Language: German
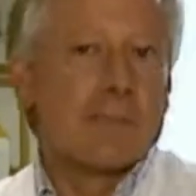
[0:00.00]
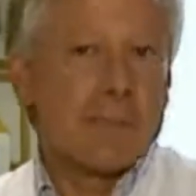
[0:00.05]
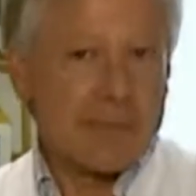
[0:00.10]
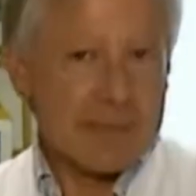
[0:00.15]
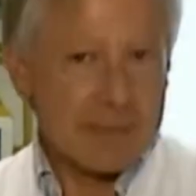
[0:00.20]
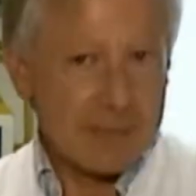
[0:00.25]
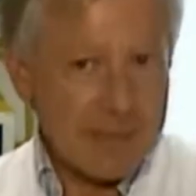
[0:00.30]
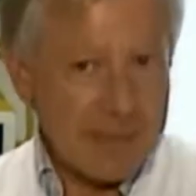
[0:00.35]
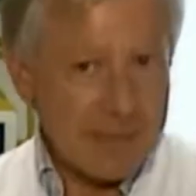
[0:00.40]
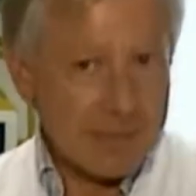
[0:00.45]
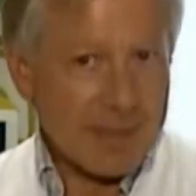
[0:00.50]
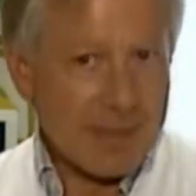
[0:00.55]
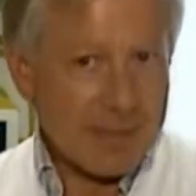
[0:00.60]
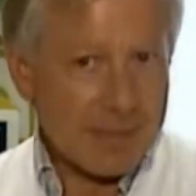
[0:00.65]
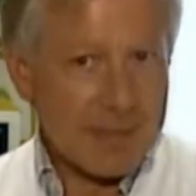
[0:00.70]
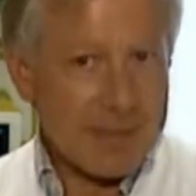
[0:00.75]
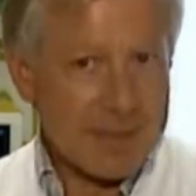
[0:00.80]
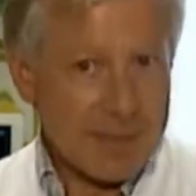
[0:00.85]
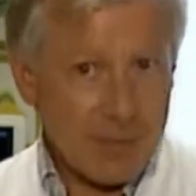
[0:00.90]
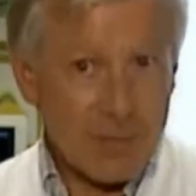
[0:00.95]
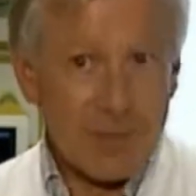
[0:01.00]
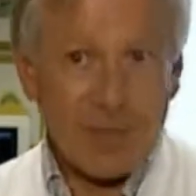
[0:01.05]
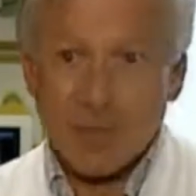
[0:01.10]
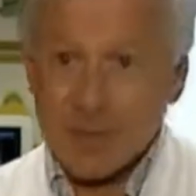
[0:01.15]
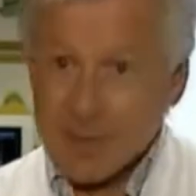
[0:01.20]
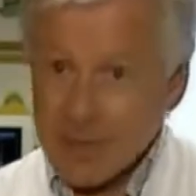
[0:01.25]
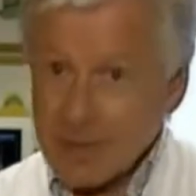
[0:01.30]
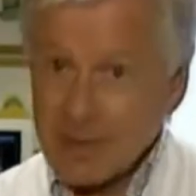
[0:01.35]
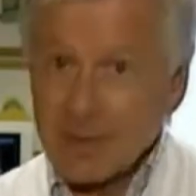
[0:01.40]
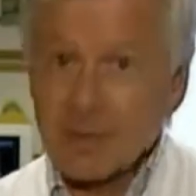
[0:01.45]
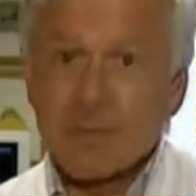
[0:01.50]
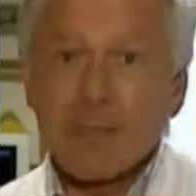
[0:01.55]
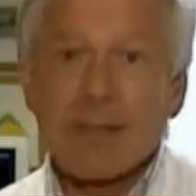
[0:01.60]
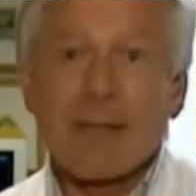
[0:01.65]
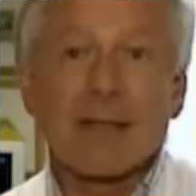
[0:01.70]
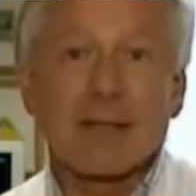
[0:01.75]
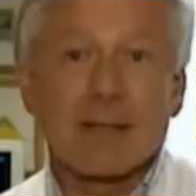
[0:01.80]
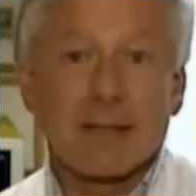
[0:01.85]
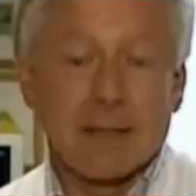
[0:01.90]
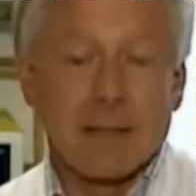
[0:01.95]
Primärprävention im Sinne,
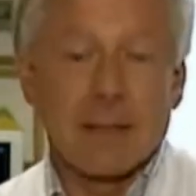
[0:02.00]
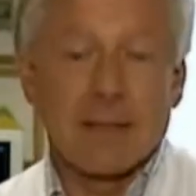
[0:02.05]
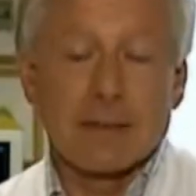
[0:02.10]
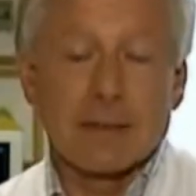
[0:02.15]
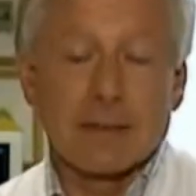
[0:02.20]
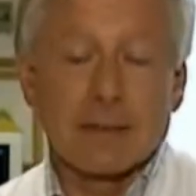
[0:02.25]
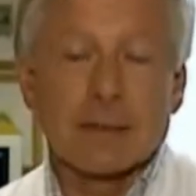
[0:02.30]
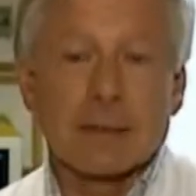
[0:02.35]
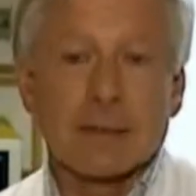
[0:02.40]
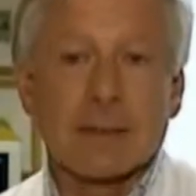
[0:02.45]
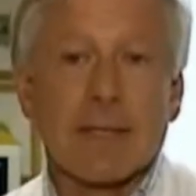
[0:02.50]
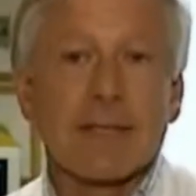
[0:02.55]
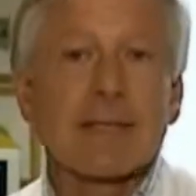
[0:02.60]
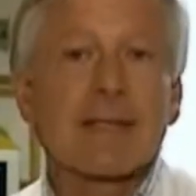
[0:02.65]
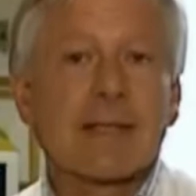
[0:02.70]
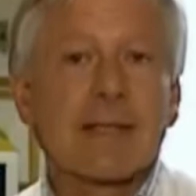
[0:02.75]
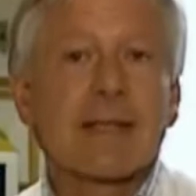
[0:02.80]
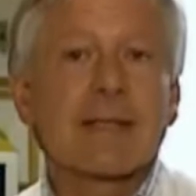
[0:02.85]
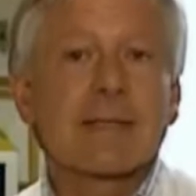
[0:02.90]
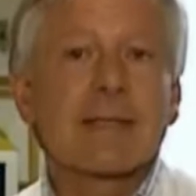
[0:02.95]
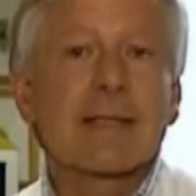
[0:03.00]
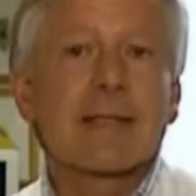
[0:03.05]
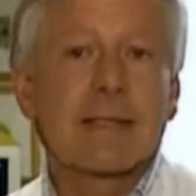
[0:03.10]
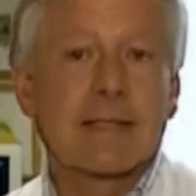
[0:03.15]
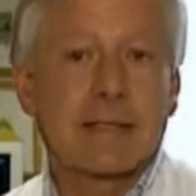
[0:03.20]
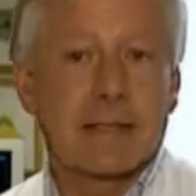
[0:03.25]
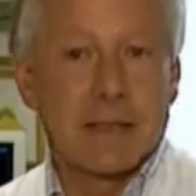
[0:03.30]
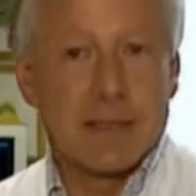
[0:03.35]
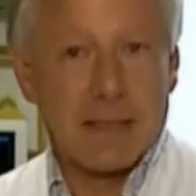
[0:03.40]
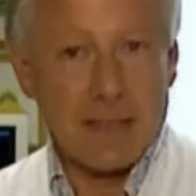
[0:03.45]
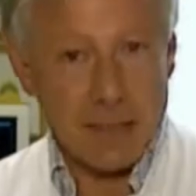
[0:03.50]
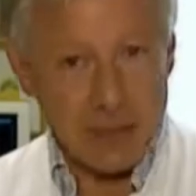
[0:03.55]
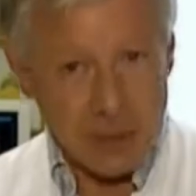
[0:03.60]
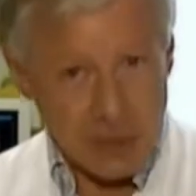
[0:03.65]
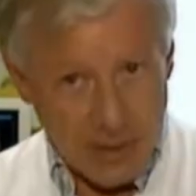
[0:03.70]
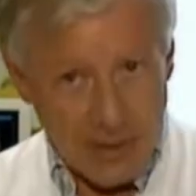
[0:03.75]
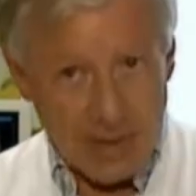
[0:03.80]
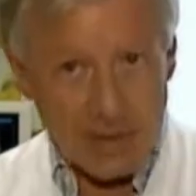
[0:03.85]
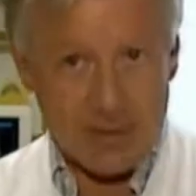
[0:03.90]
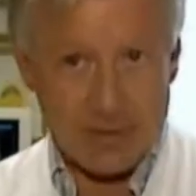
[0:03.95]
eine Krankheit erst gar nicht
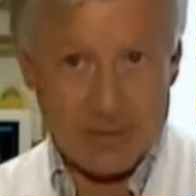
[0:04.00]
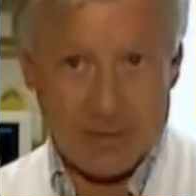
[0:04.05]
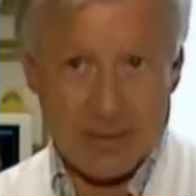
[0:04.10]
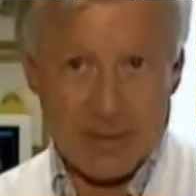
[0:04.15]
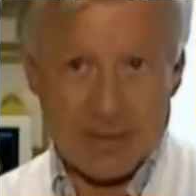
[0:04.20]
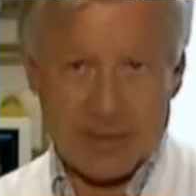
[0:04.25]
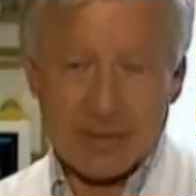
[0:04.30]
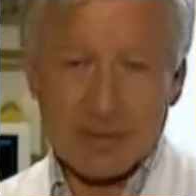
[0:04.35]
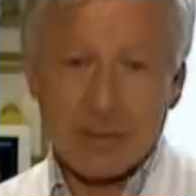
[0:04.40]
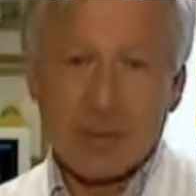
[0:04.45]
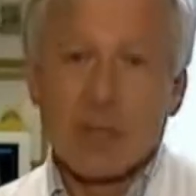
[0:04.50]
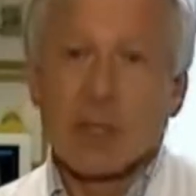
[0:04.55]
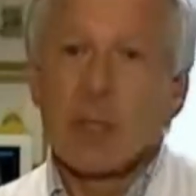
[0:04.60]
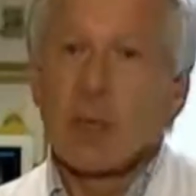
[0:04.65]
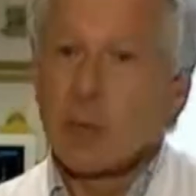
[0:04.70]
entstehen zu lassen.